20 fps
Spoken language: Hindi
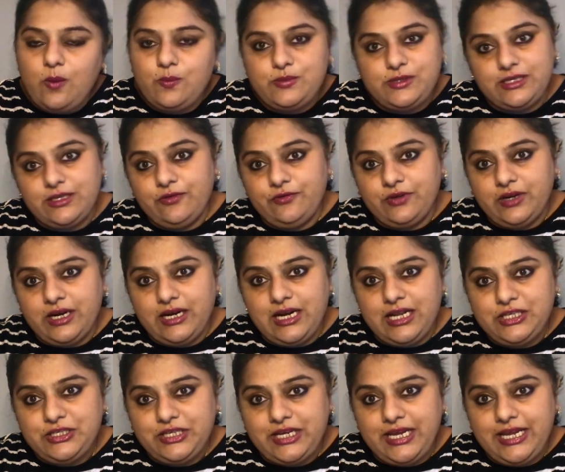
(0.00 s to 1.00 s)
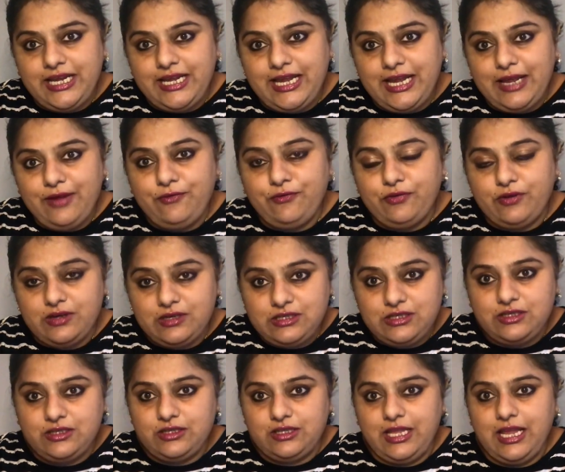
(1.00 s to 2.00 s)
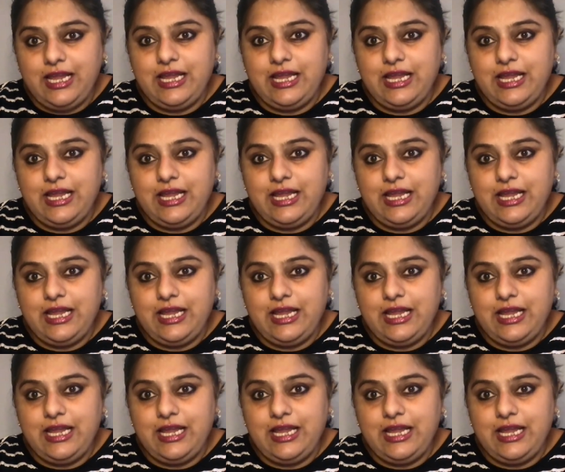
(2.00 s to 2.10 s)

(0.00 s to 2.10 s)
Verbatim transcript: ऑब्जर्व करना चाहिए फर्स्ट